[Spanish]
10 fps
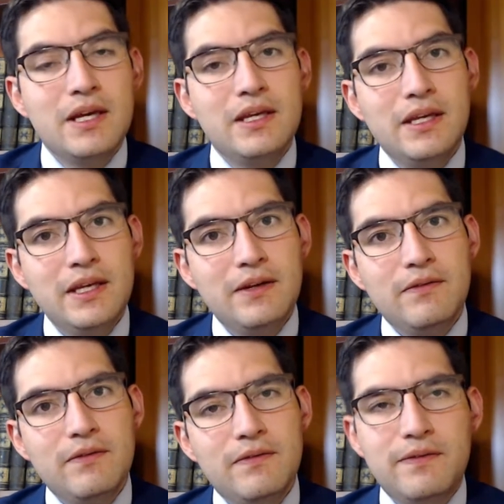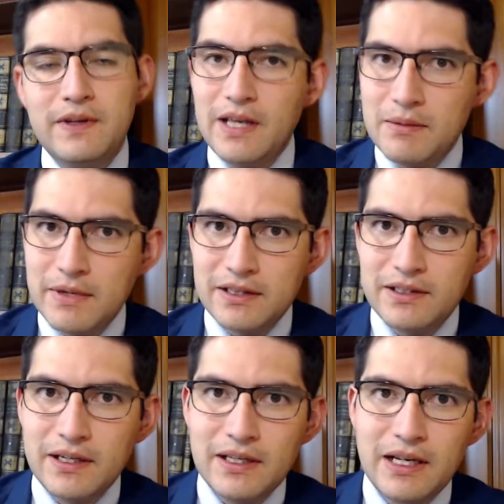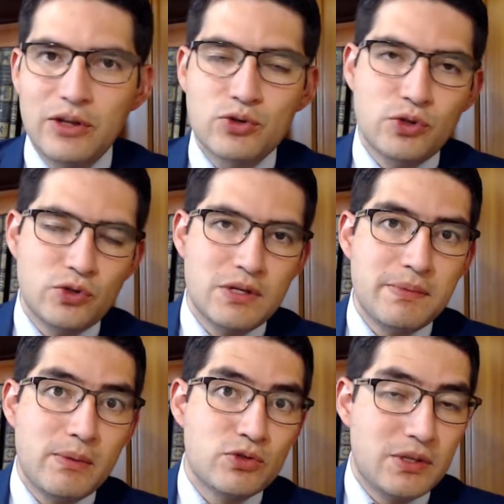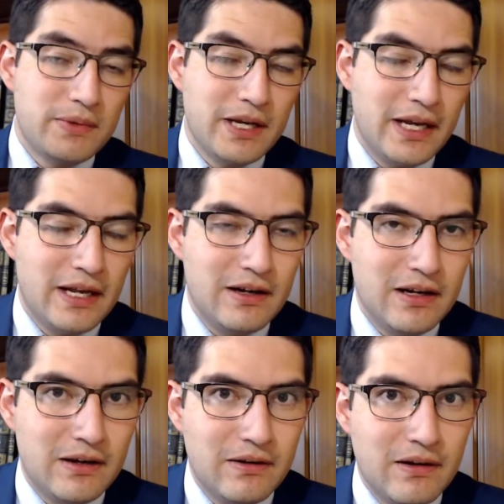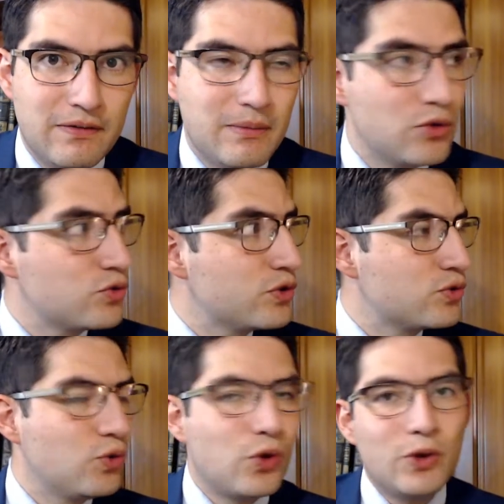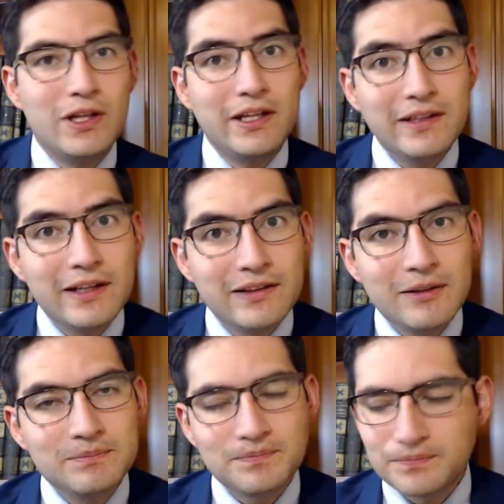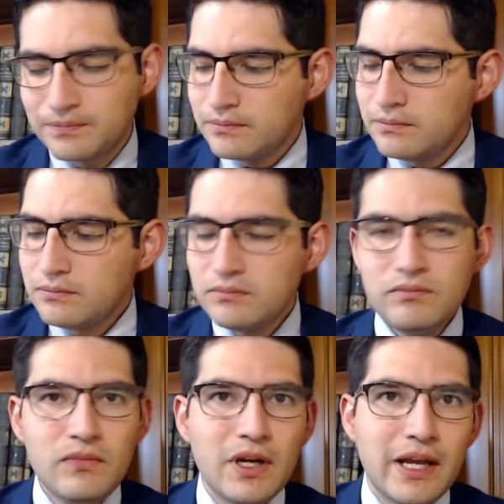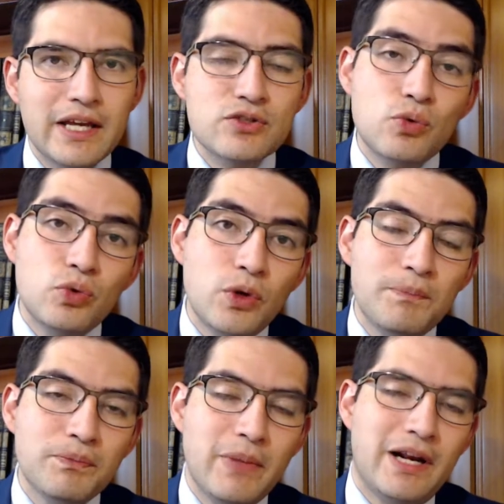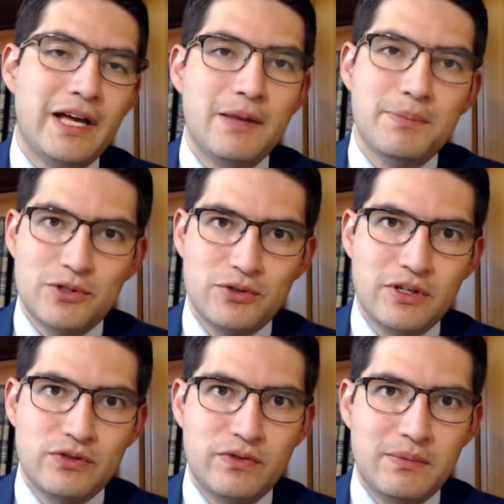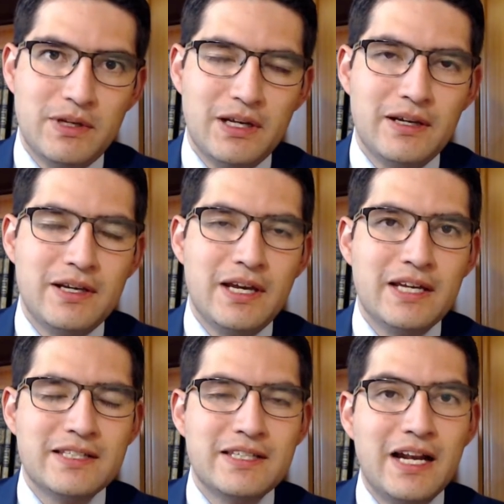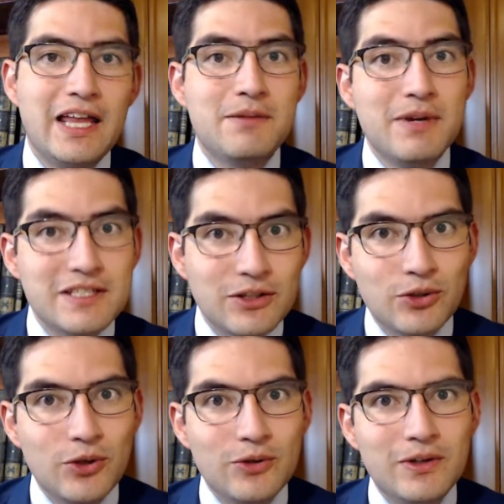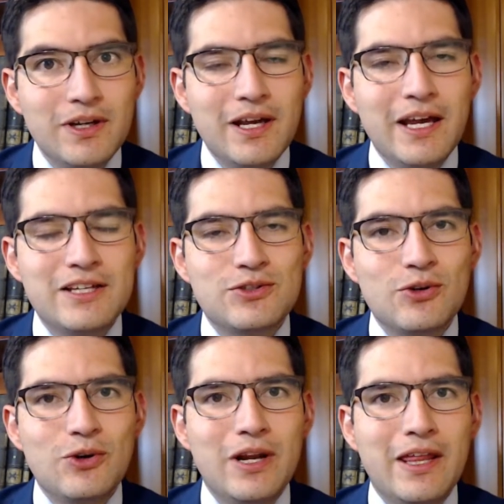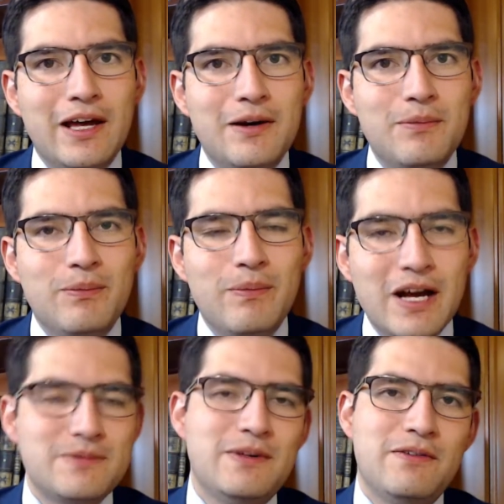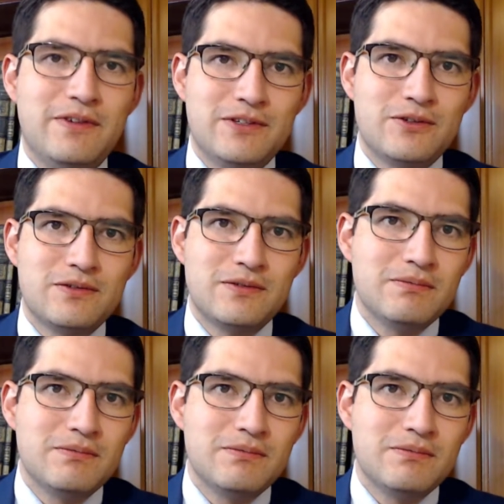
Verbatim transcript: Y finalmente nosotros le enviamos también el, el famoso escudo del detente, que es uno para cada persona de su familia. Es decir, además de todo, esto le da más beneficios.